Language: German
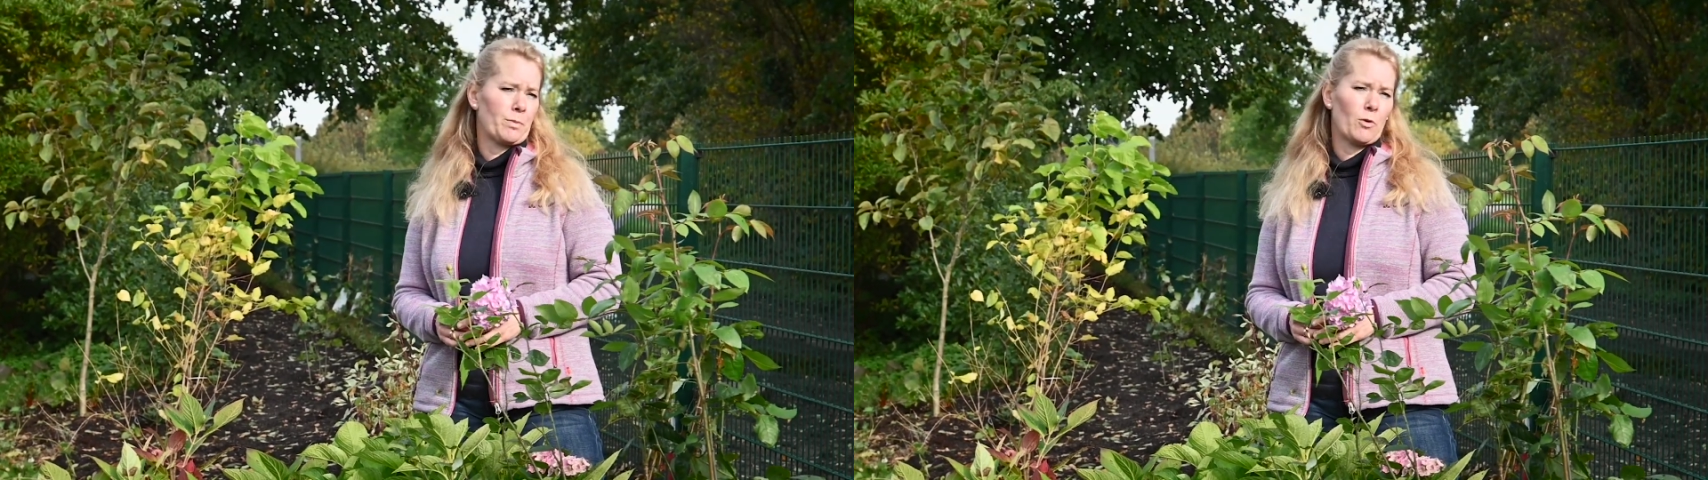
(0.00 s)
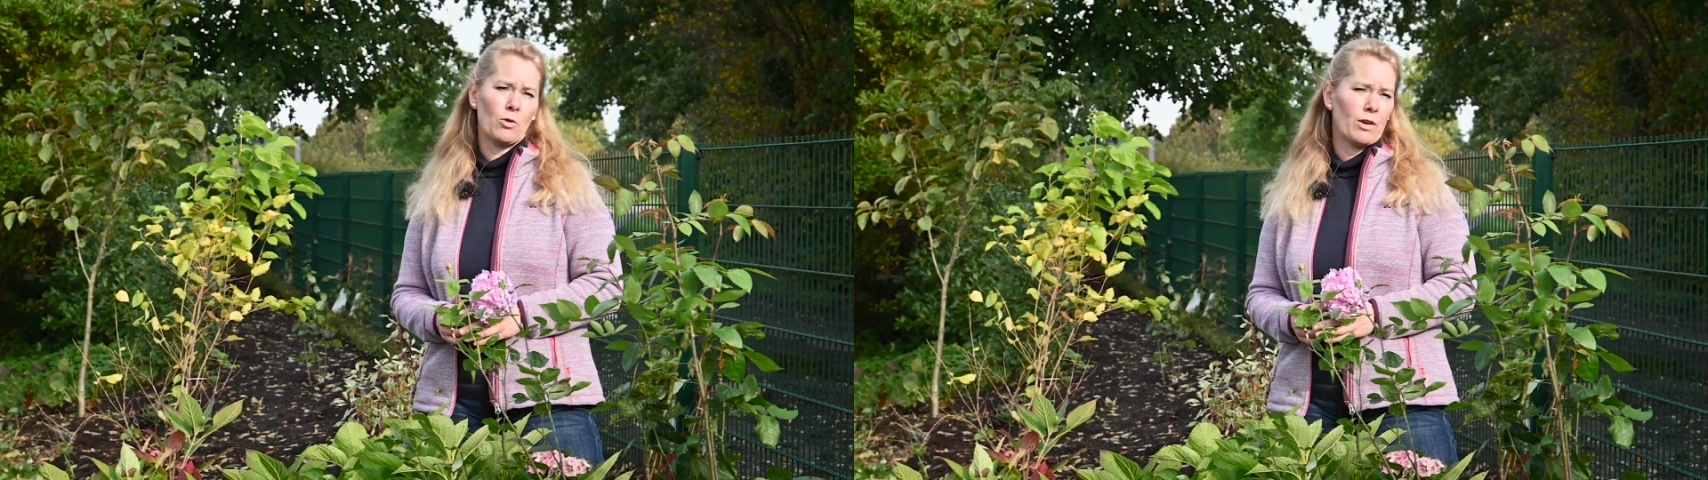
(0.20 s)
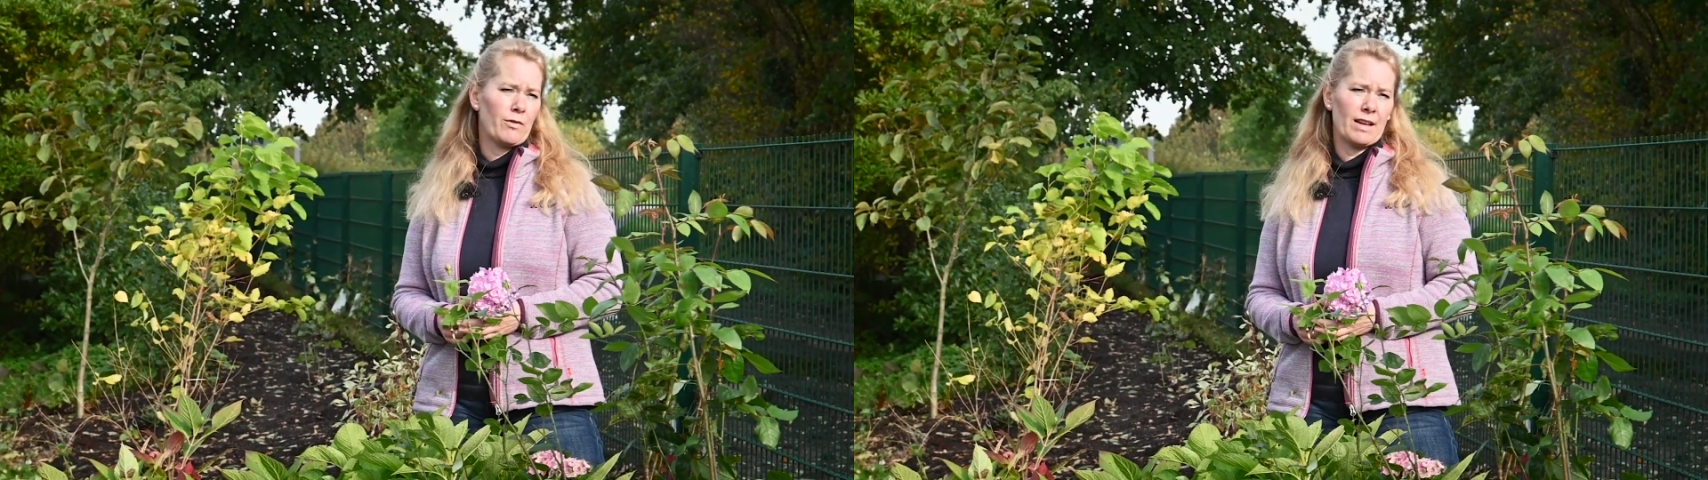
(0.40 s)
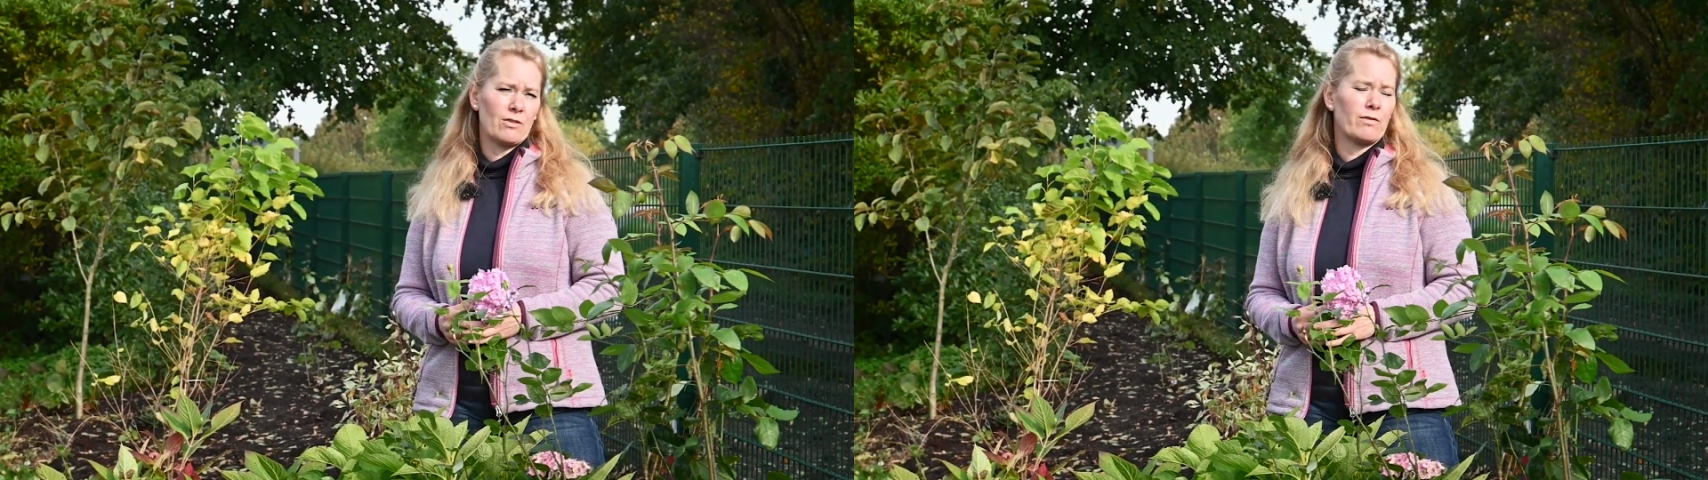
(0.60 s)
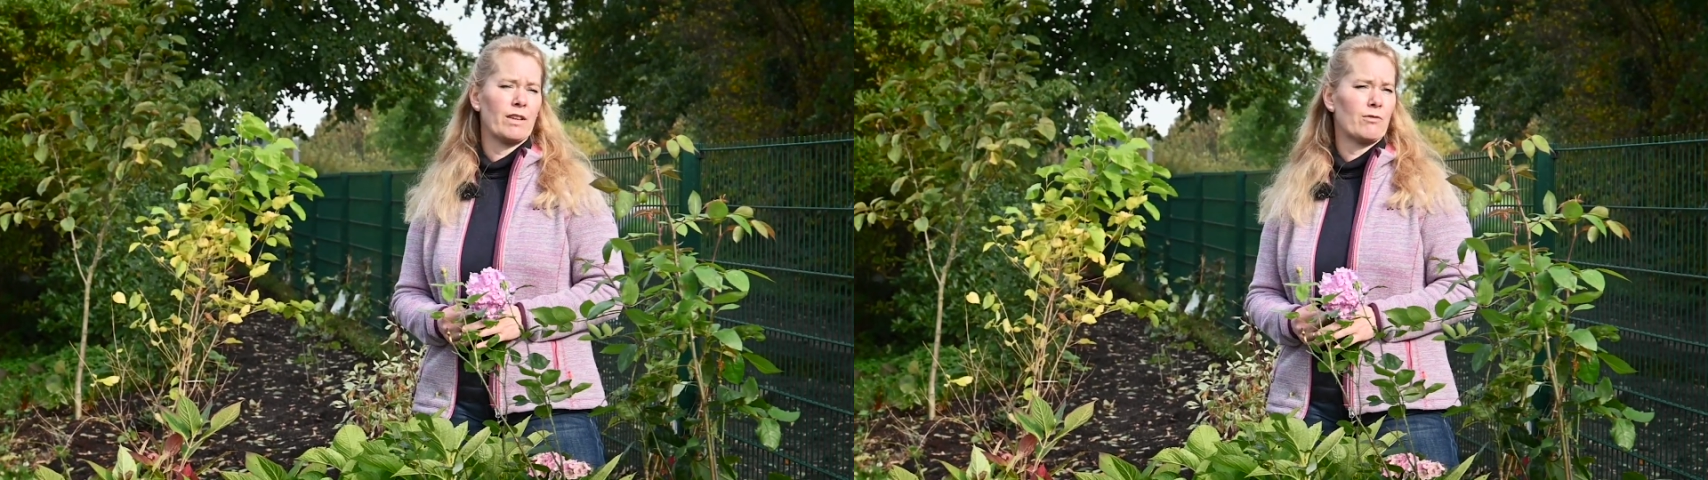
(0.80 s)
ungefähr
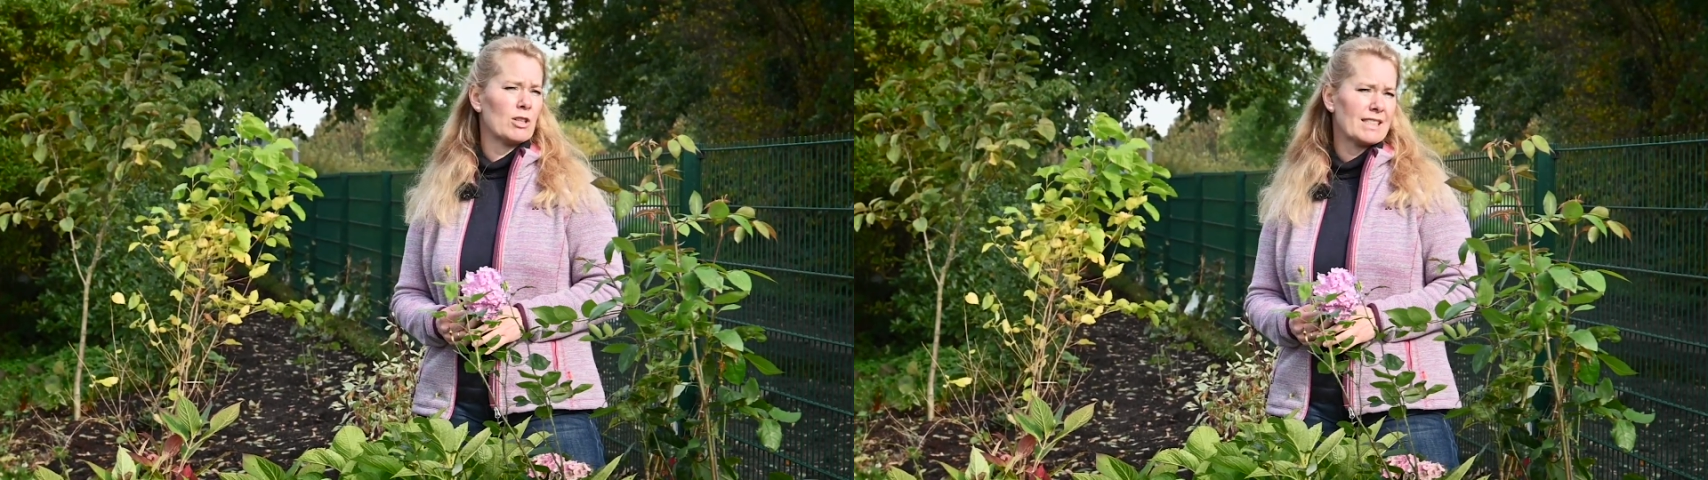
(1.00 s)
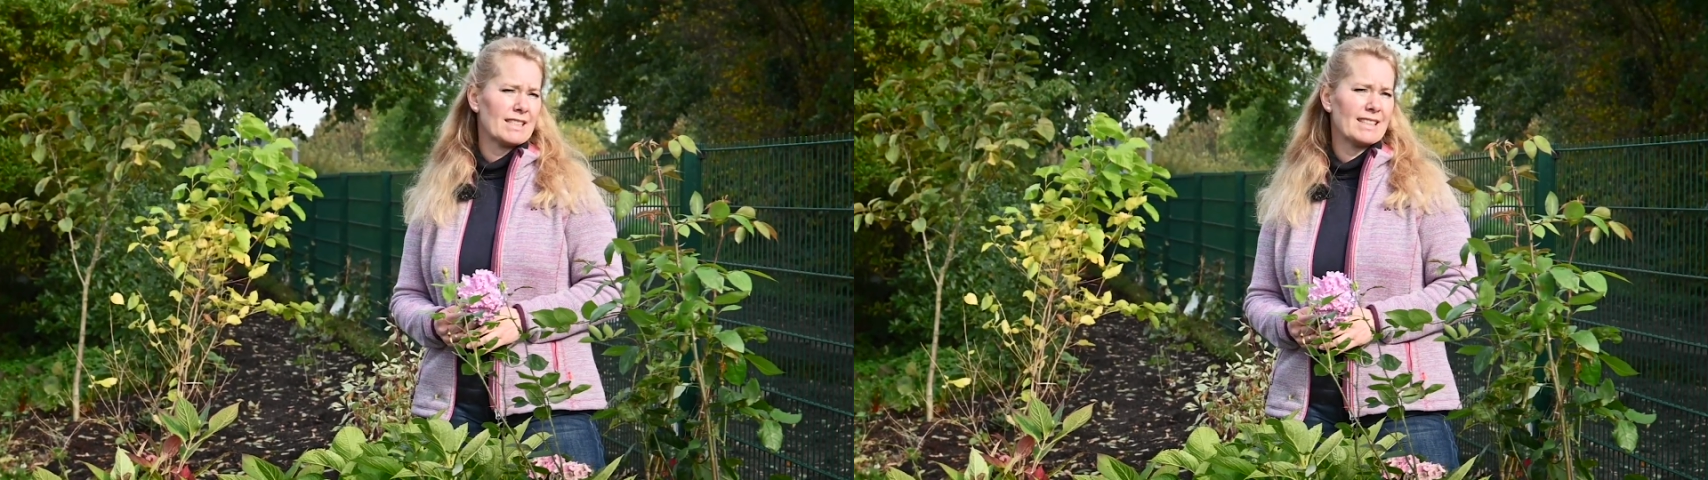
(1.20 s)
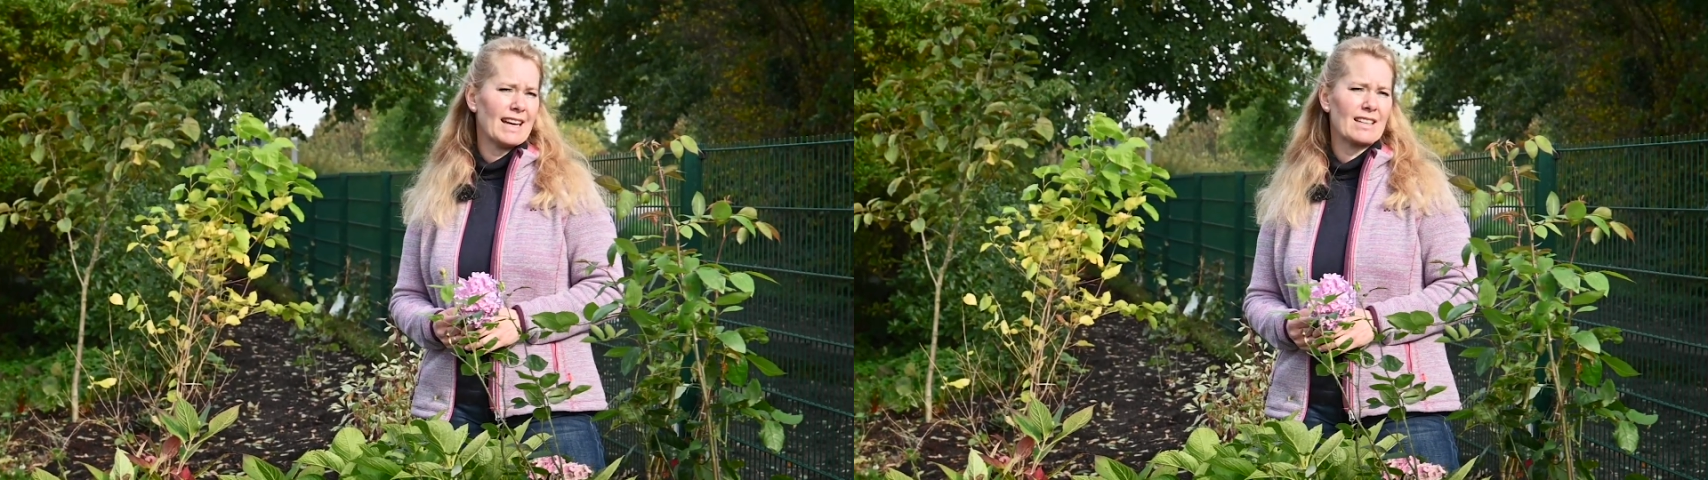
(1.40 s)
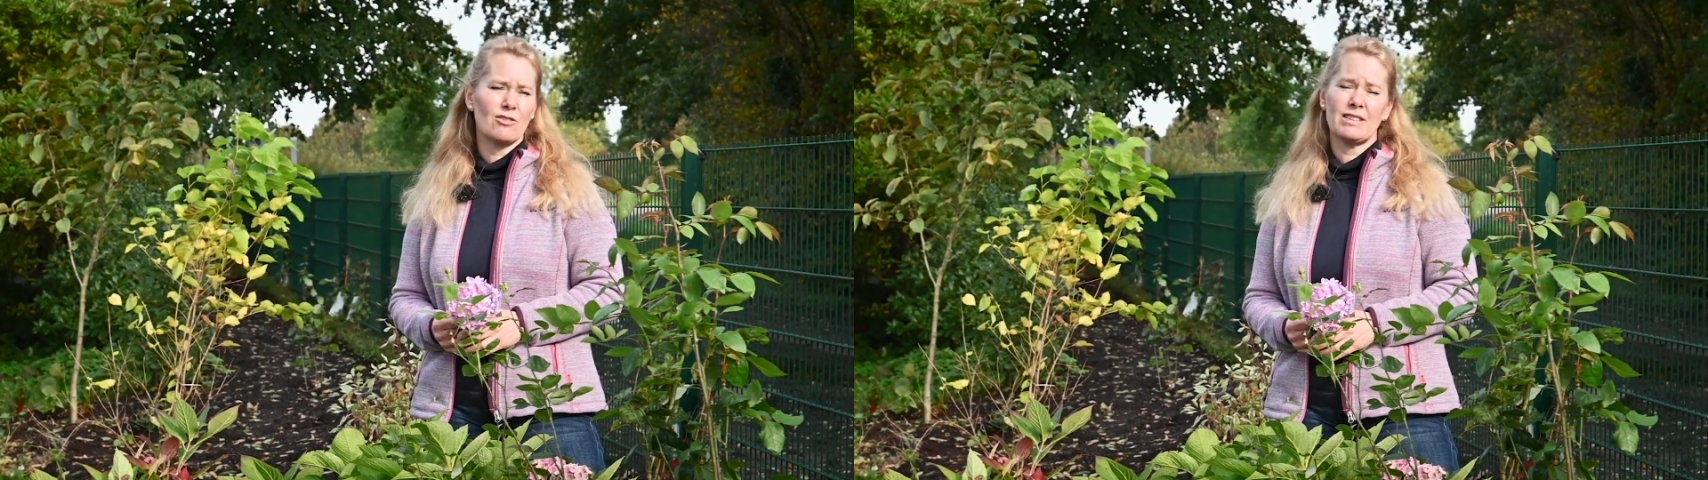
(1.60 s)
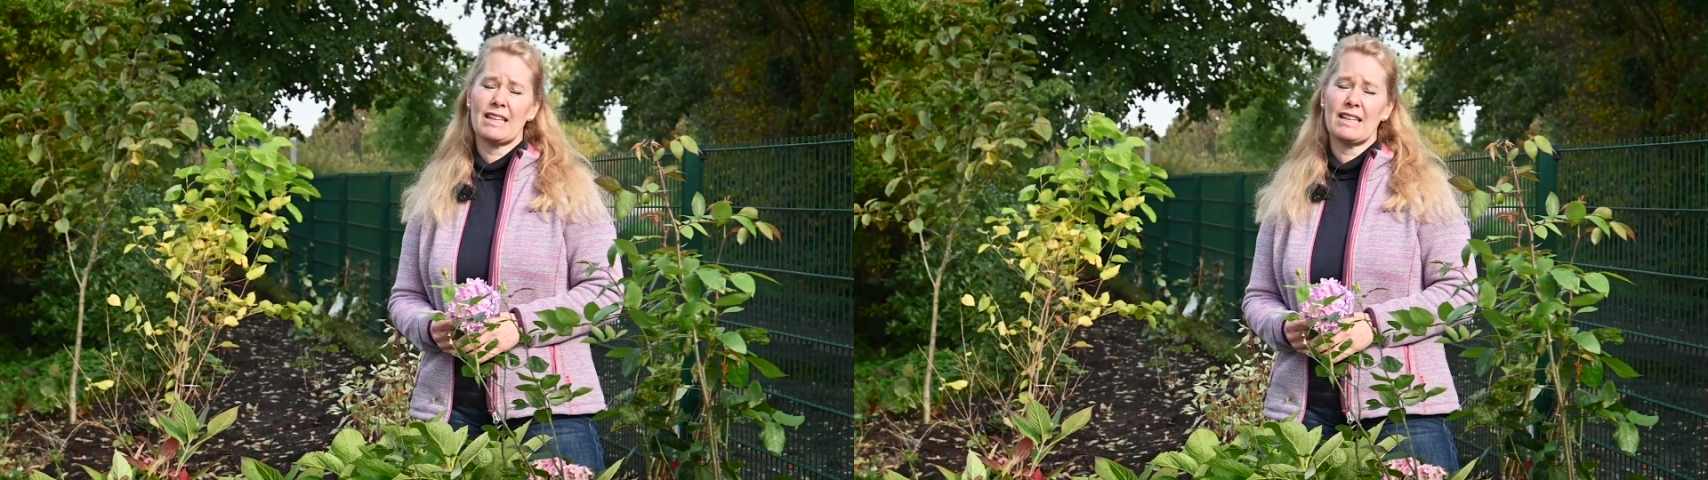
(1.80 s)
so wie Wurzelnackt und